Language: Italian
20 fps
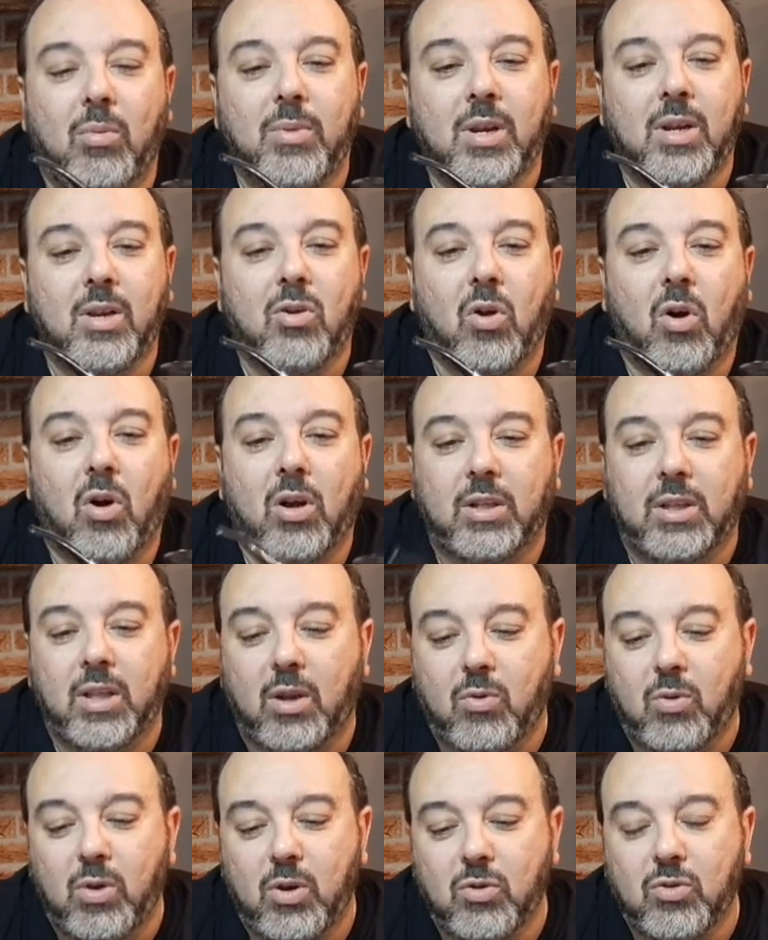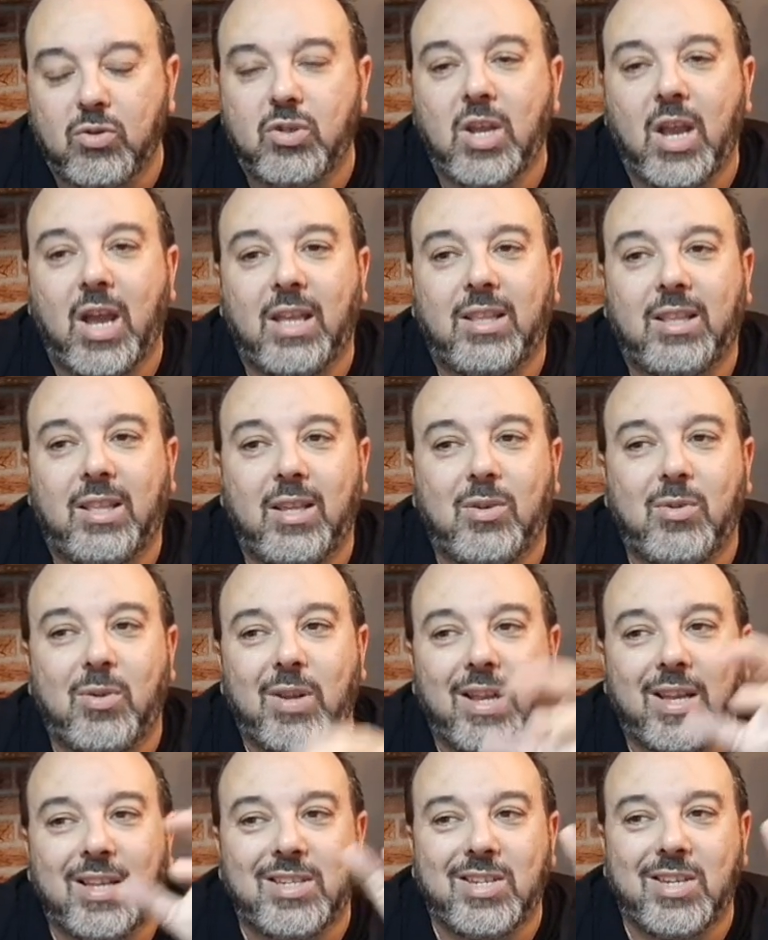mi ricorda quegli oggetti,
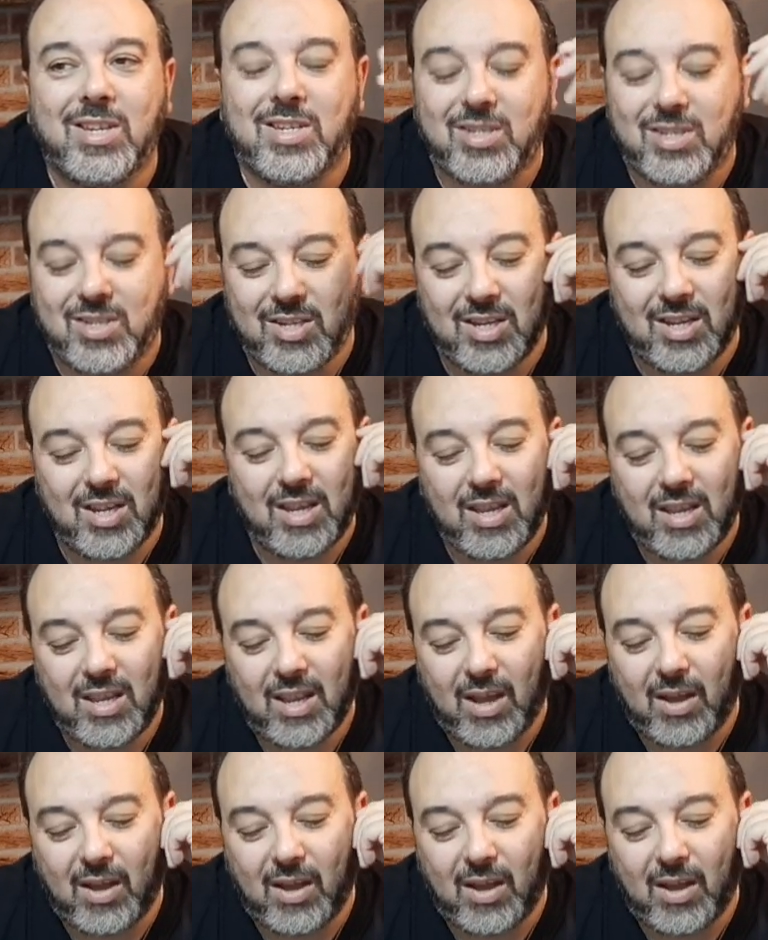quegli aggeggi